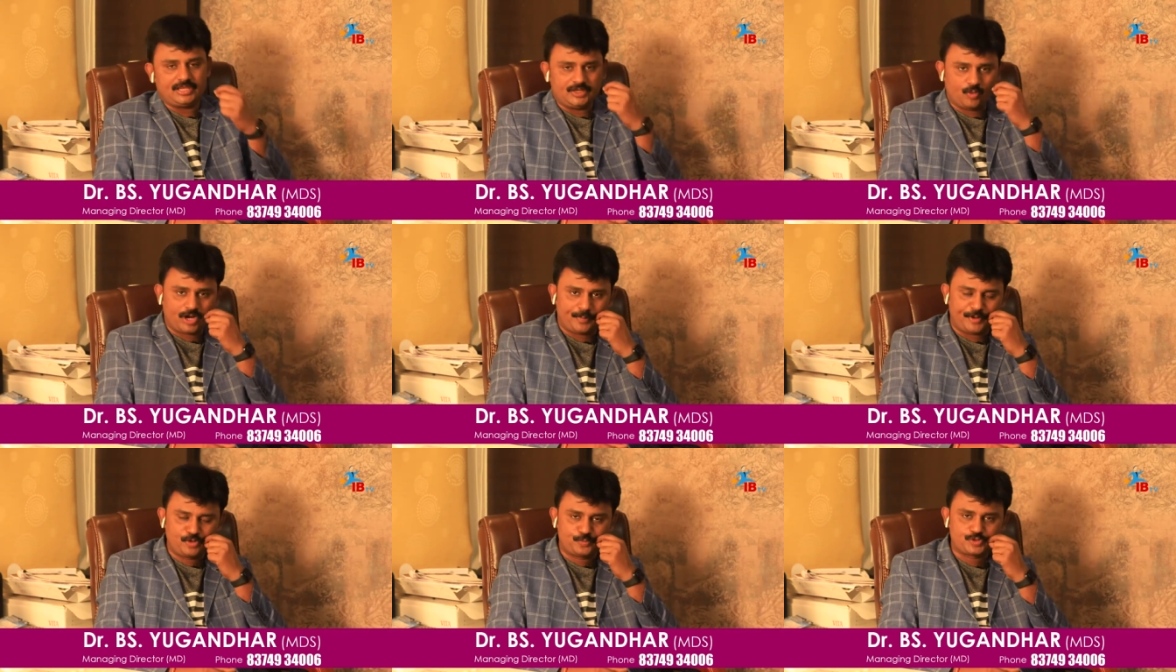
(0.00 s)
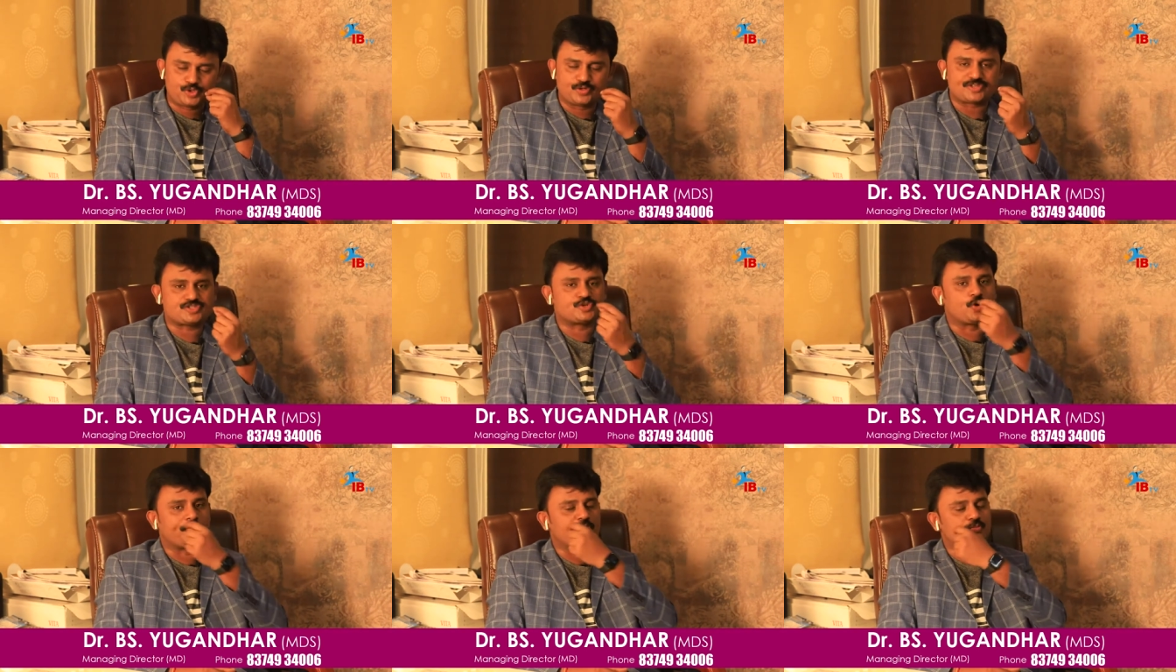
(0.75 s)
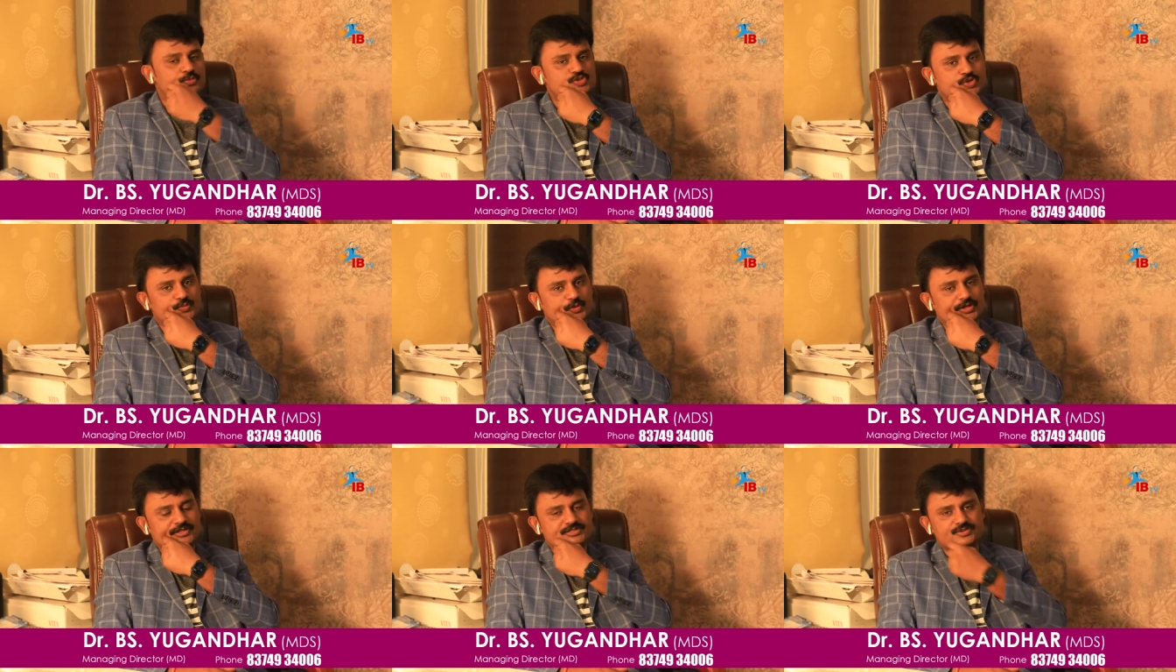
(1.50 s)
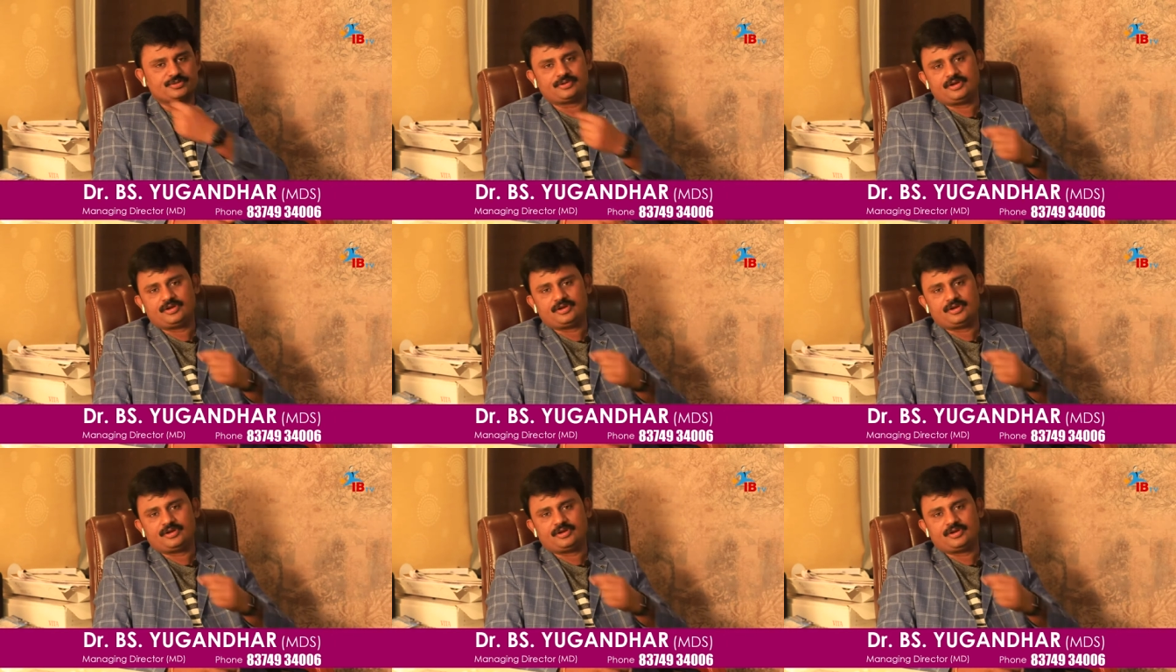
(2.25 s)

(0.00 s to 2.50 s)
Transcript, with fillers: ఈ ఒక పన్ను పుచ్చుండొచ్చు ఇంకో పన్ను పుచ్చకపోయి ఉండొచ్చు